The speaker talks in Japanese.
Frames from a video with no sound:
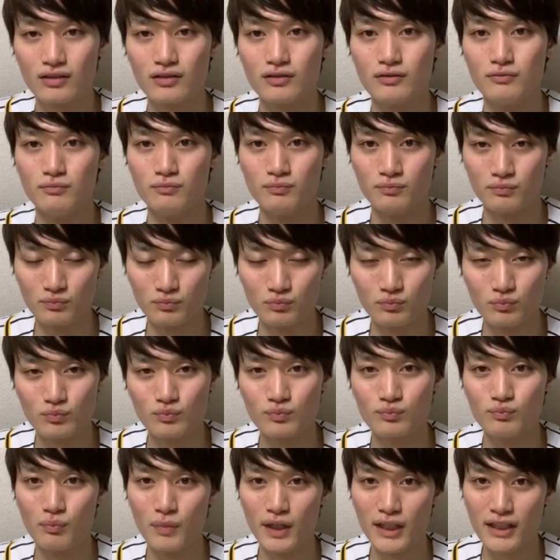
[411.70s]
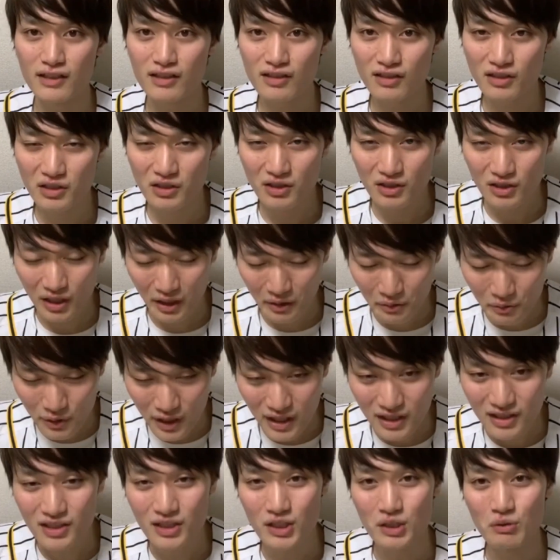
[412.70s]
うん、めっちゃ
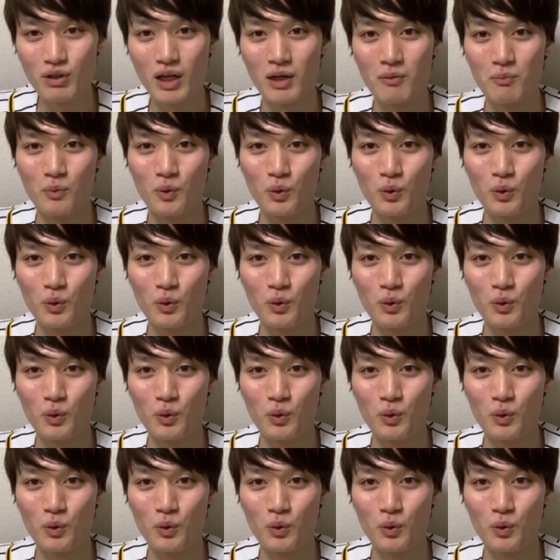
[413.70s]
嬉しいわ。